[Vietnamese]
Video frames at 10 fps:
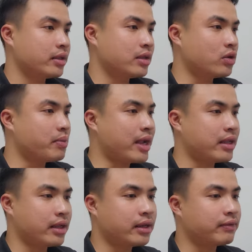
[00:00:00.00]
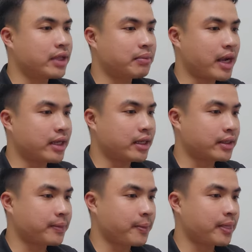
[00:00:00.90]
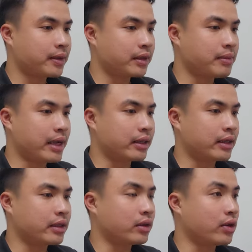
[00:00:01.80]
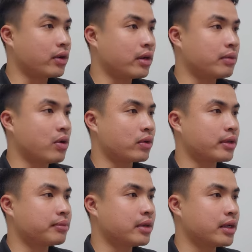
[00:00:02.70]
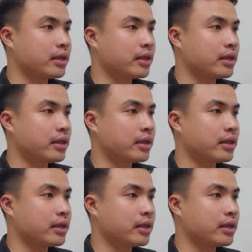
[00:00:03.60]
Zalopay hay là VNPay các bạn à, chọn à, một trong